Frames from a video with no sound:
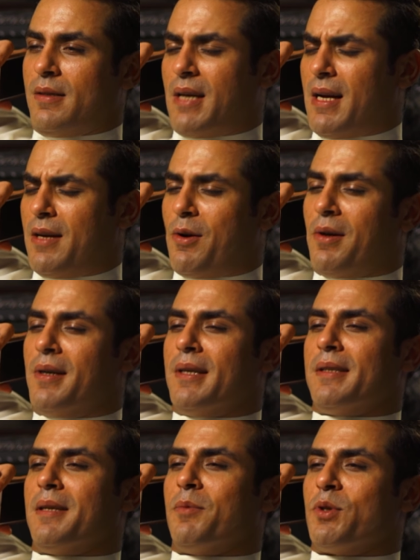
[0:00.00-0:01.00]
सारी
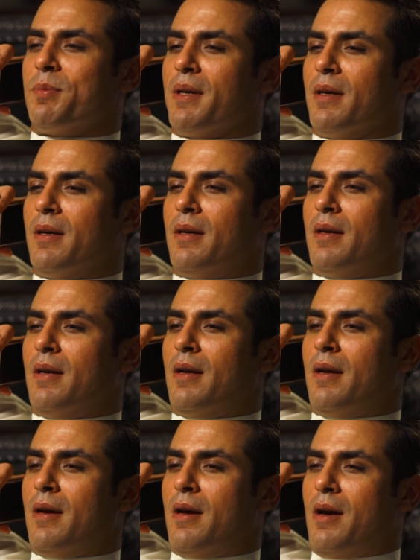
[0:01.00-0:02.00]
क्वालिटीज हैं मुझ में
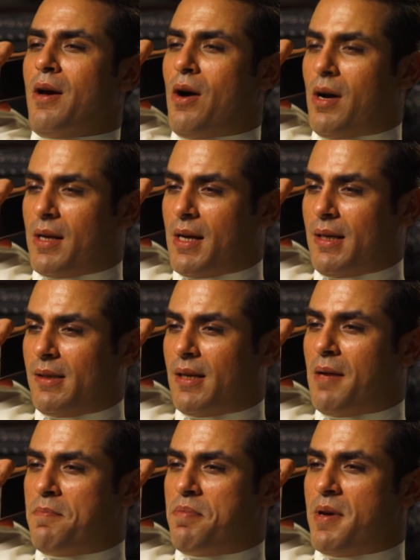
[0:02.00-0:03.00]
और ये
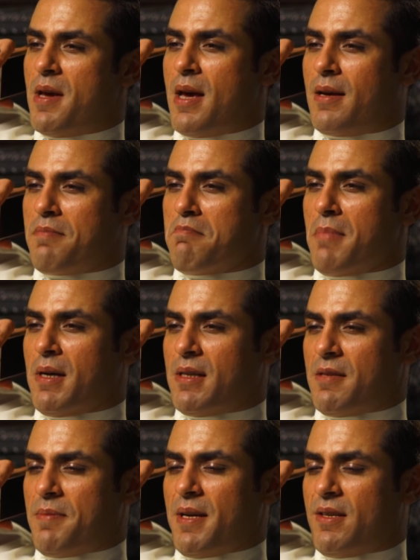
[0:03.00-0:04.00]
सब एक
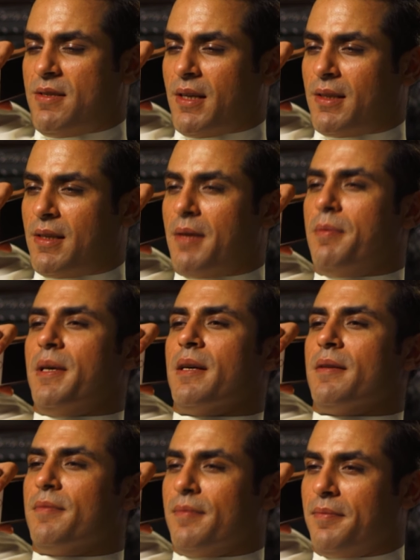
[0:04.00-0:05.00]
मर्द पे जचती भी है